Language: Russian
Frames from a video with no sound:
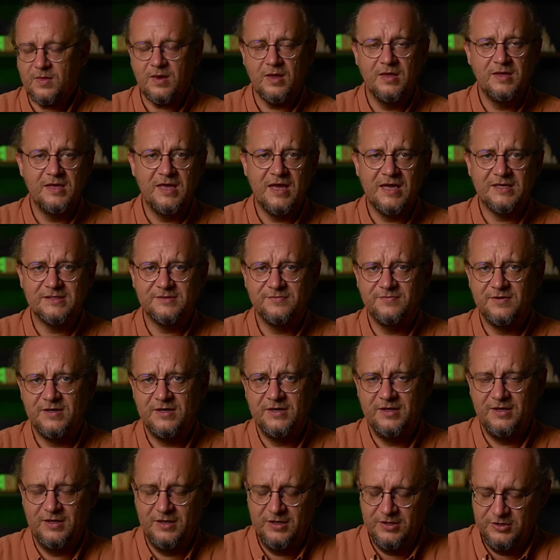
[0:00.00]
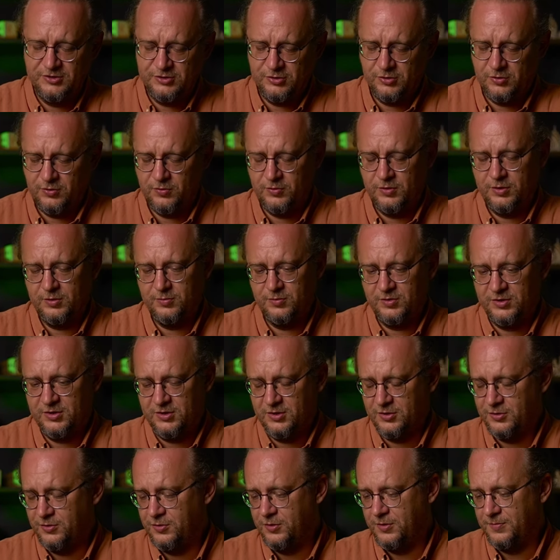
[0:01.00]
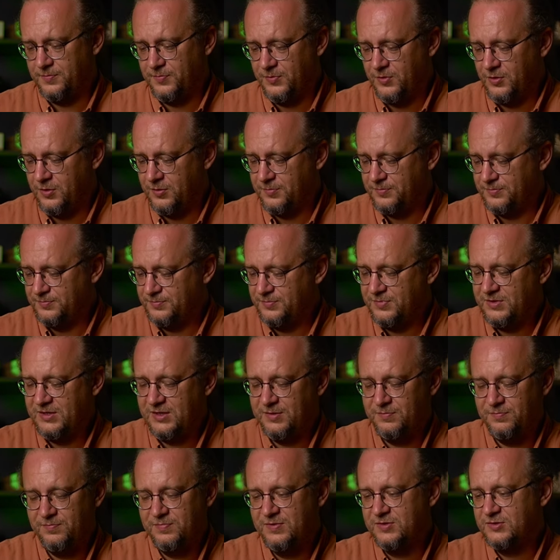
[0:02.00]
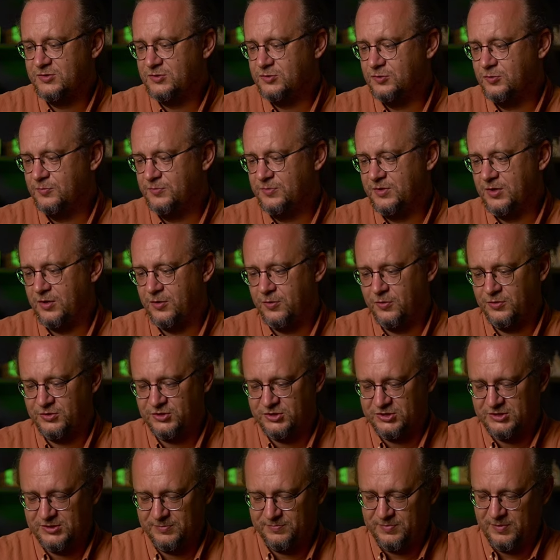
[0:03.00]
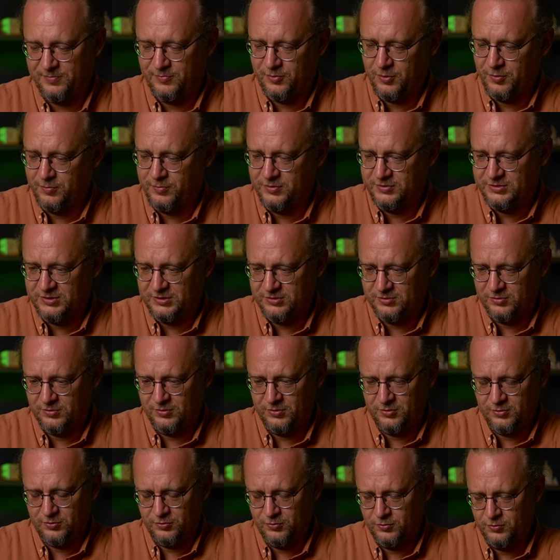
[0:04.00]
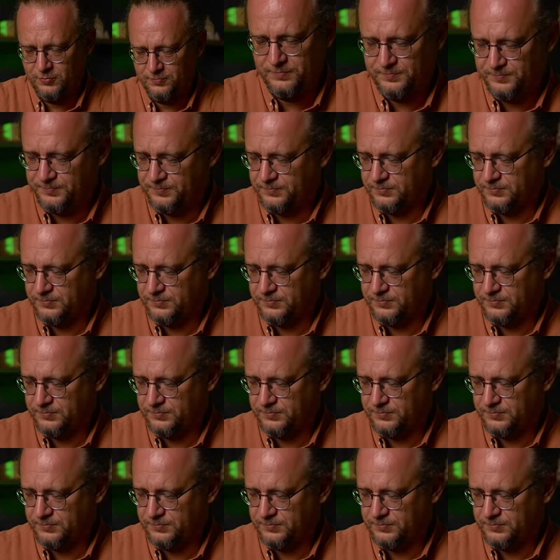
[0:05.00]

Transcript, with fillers: язвой или еще какой-нибудь херней, но мне безумно хочется попробовать эту ерунду.